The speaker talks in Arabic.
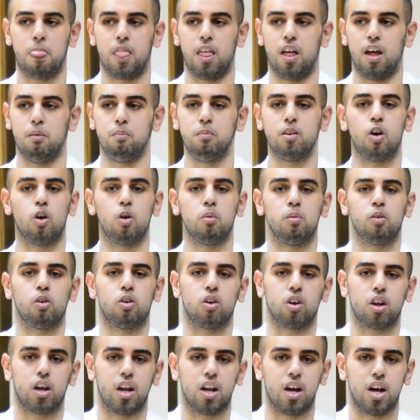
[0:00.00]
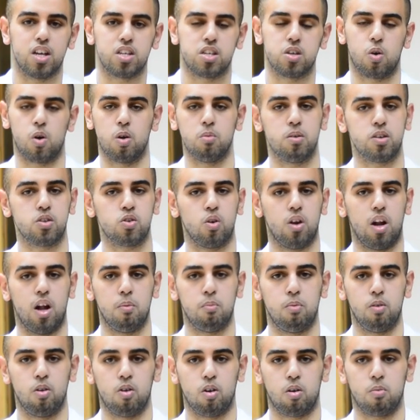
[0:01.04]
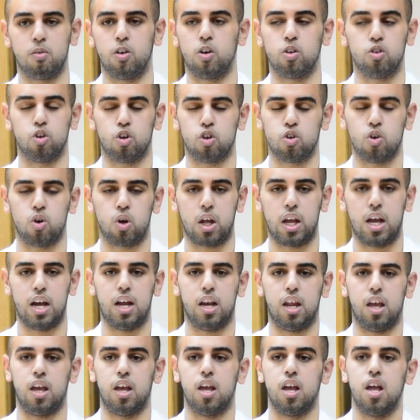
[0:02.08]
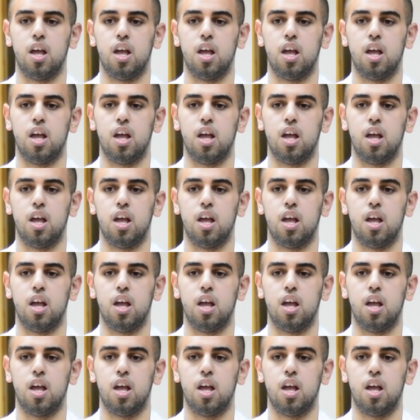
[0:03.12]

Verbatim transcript: آه، من هو البلوك اورجنايزر والمسؤول عن البلوك من هو الدكتور يعني